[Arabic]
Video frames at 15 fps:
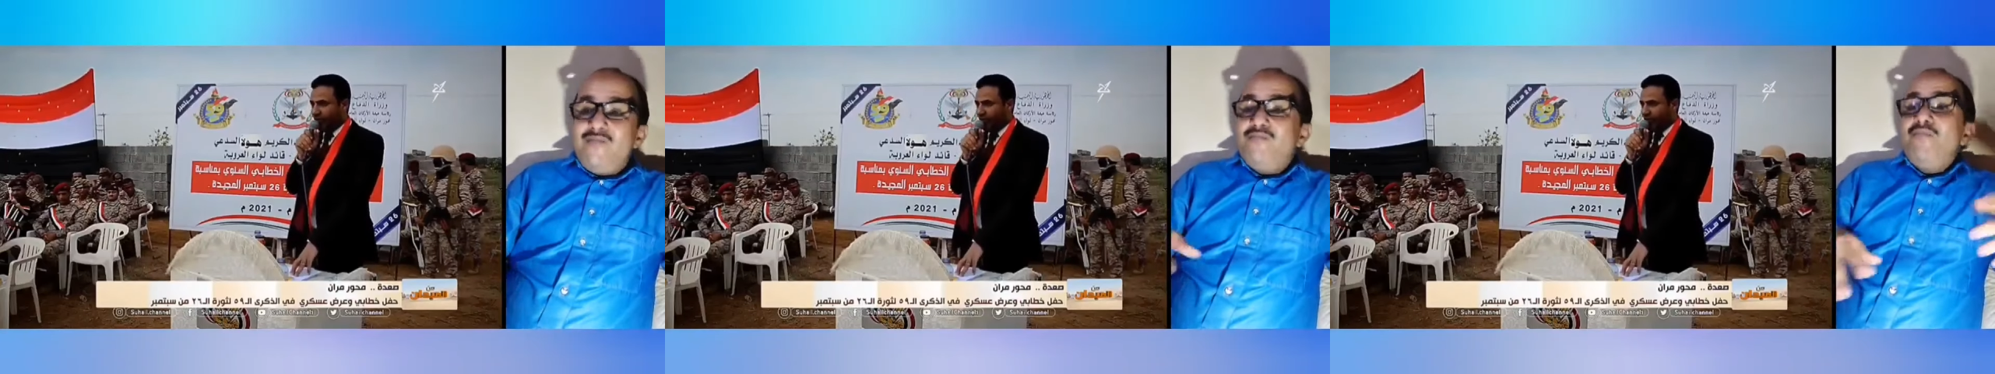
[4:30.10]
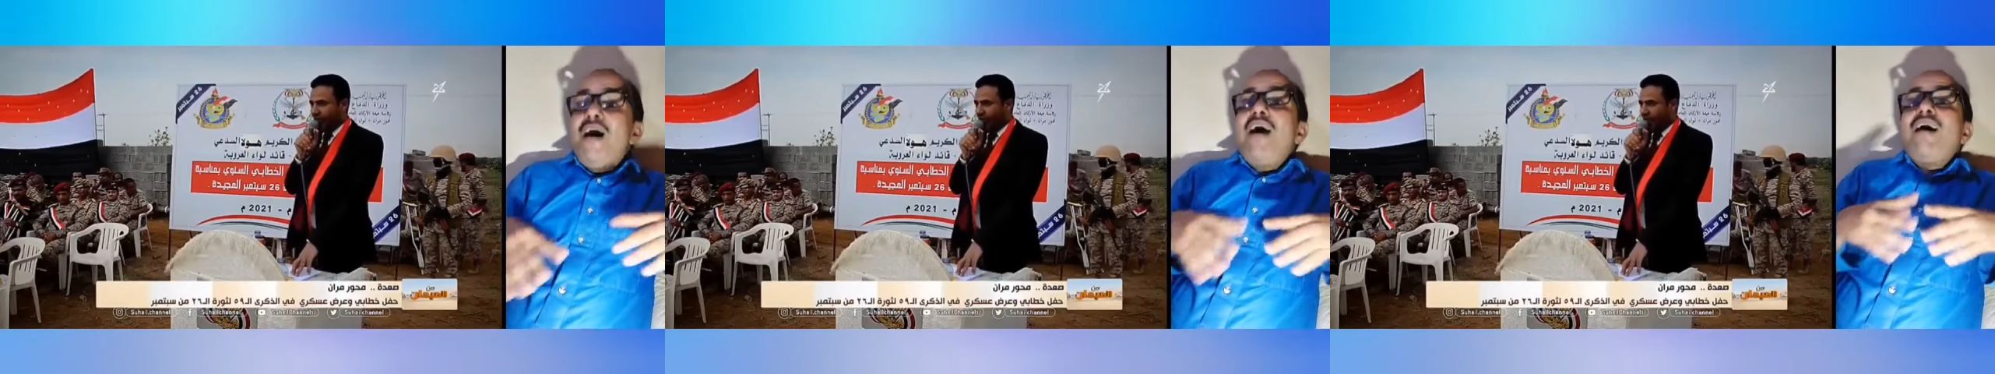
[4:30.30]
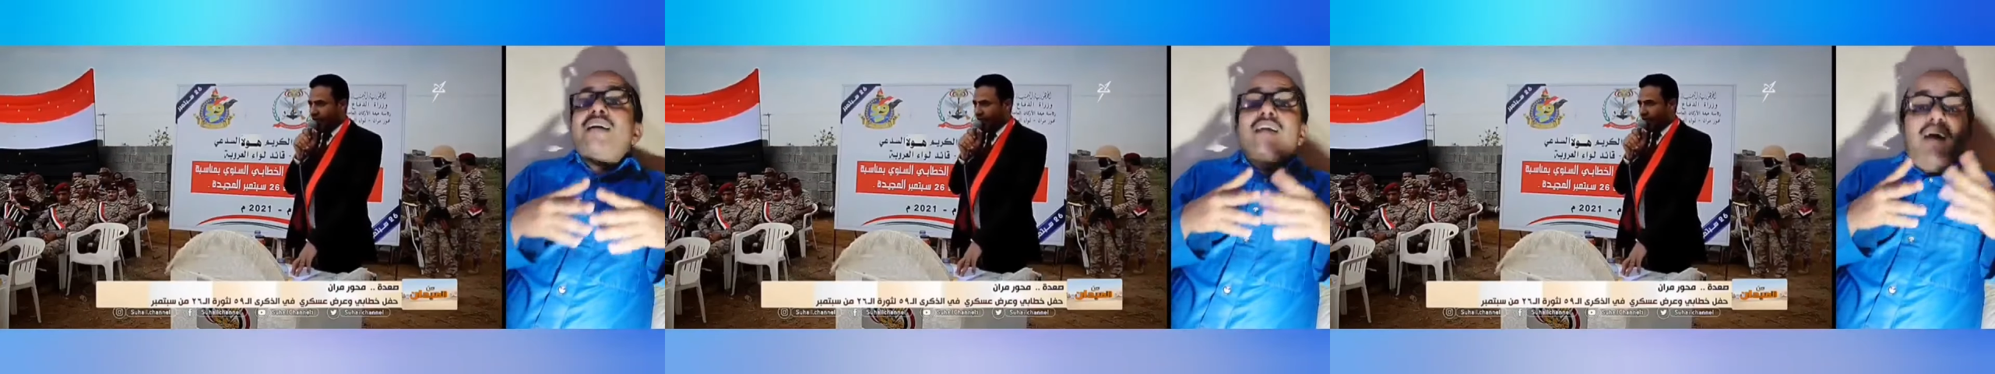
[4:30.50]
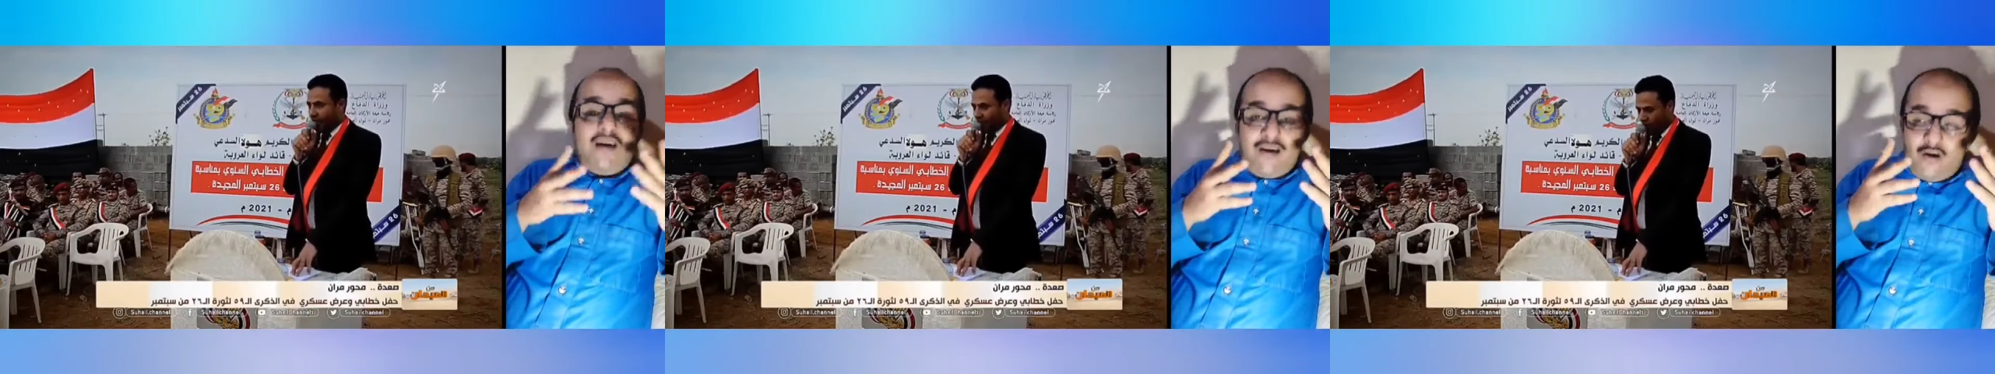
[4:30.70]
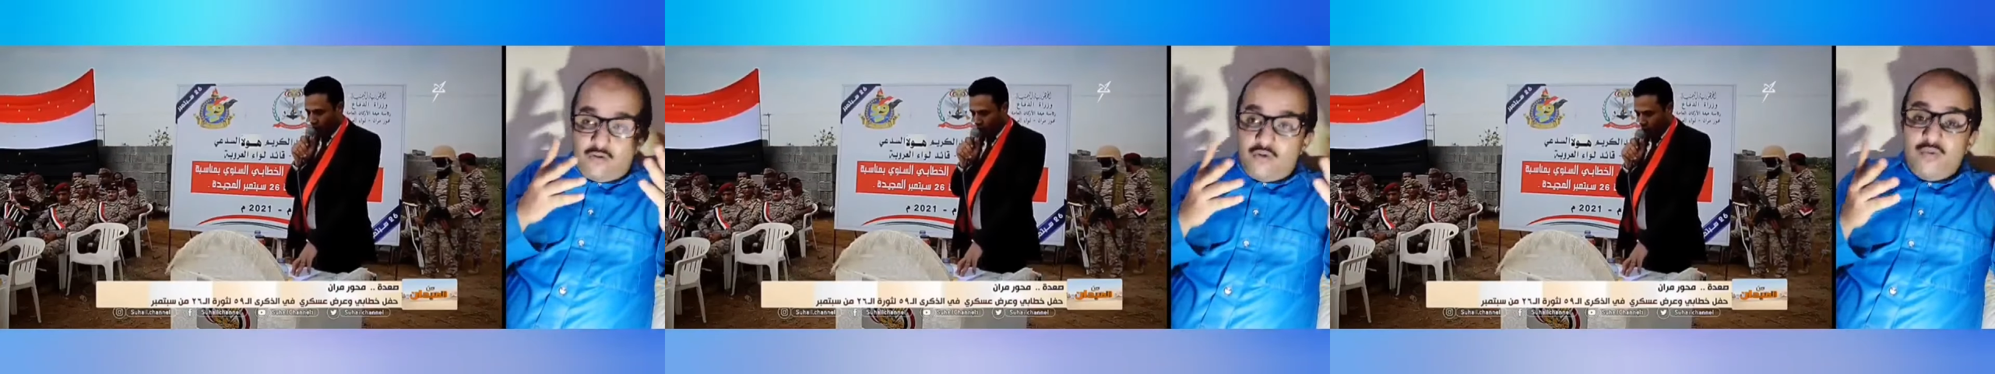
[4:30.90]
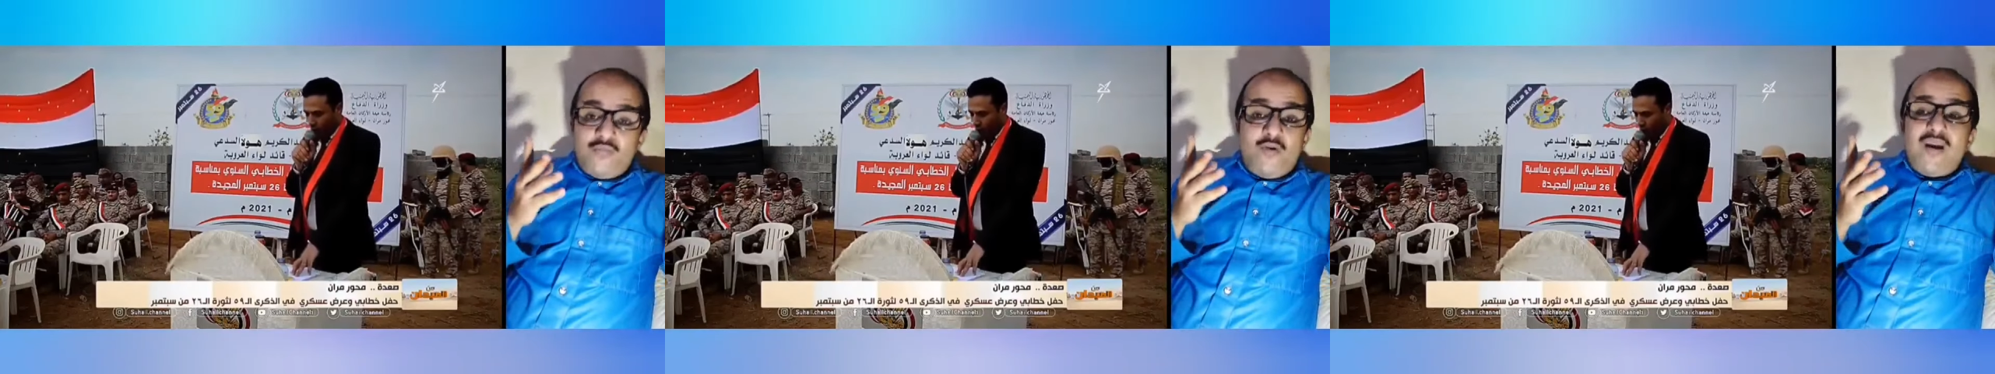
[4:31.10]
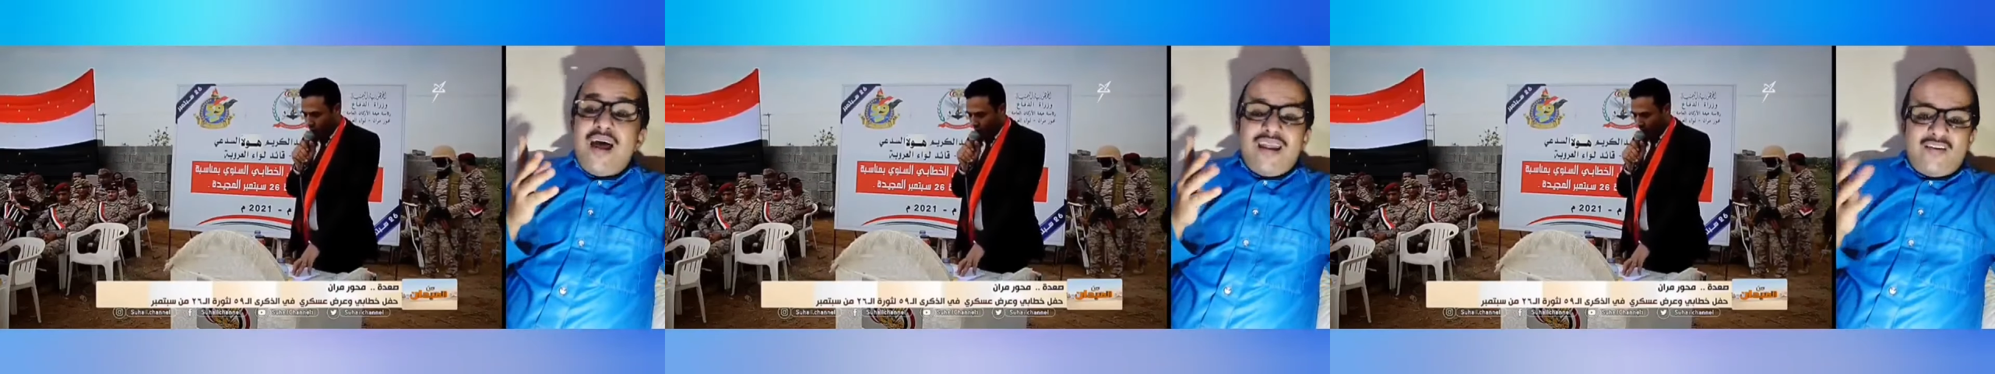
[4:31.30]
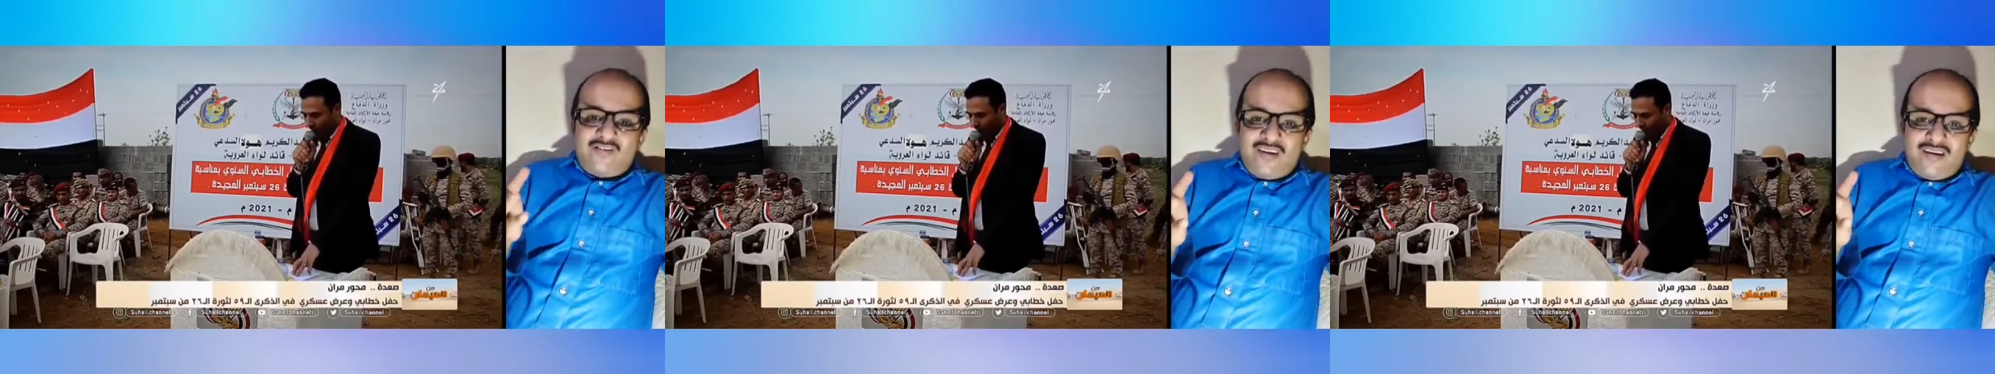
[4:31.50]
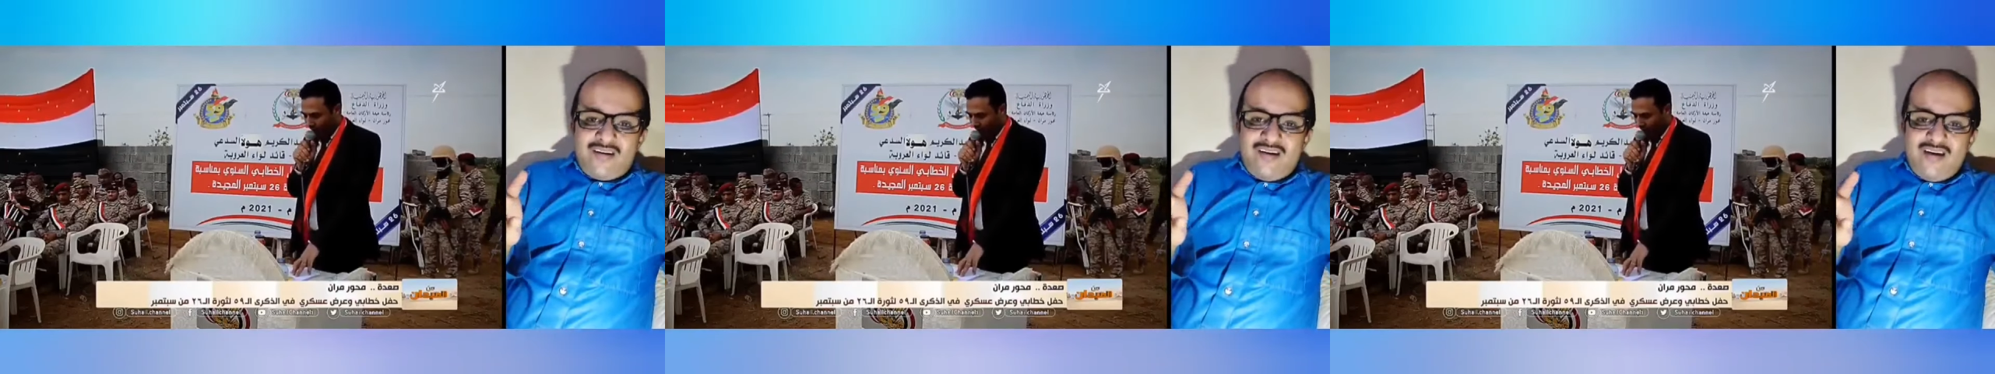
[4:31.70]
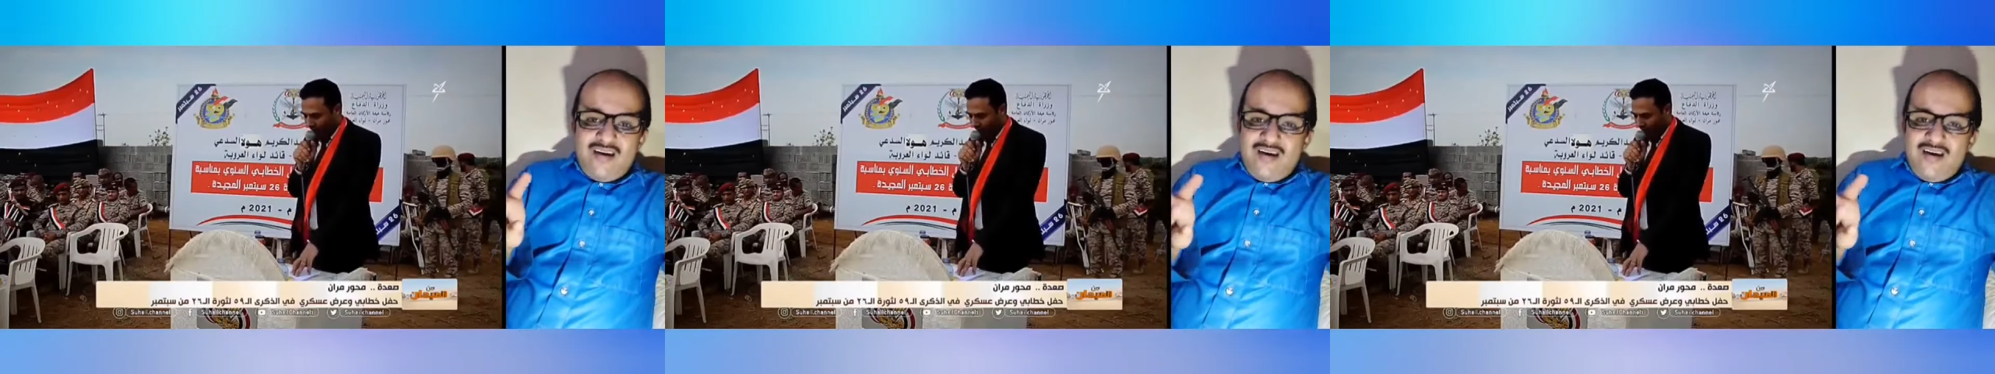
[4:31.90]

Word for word: ما قد حققتم ولا نصر